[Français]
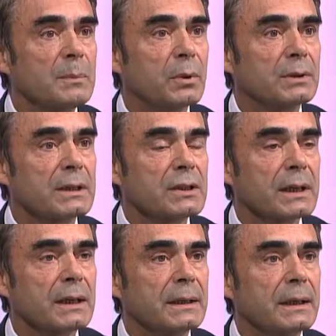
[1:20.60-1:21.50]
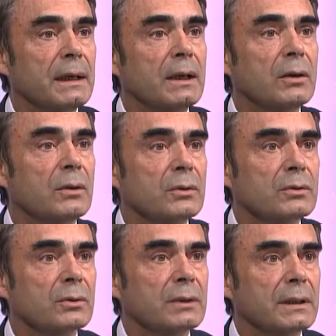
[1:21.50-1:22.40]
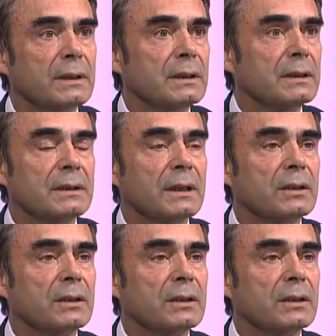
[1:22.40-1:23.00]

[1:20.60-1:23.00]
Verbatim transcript: 000 prothèses chaque année euh, sur des